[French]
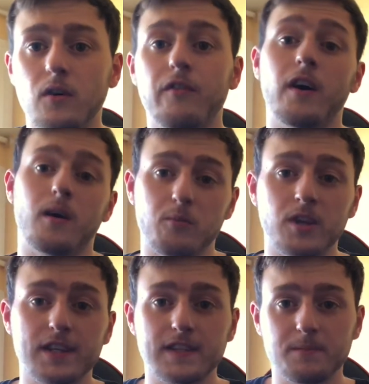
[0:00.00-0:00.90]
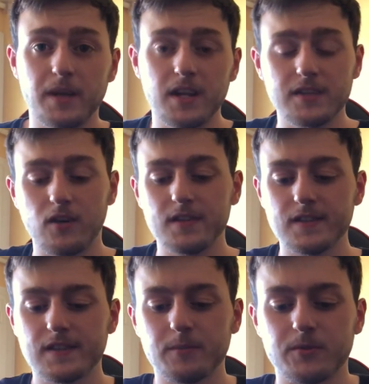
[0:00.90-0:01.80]
enfin, mon adresse mail est dans la
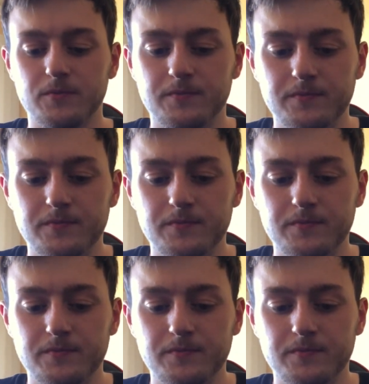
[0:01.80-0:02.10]
description.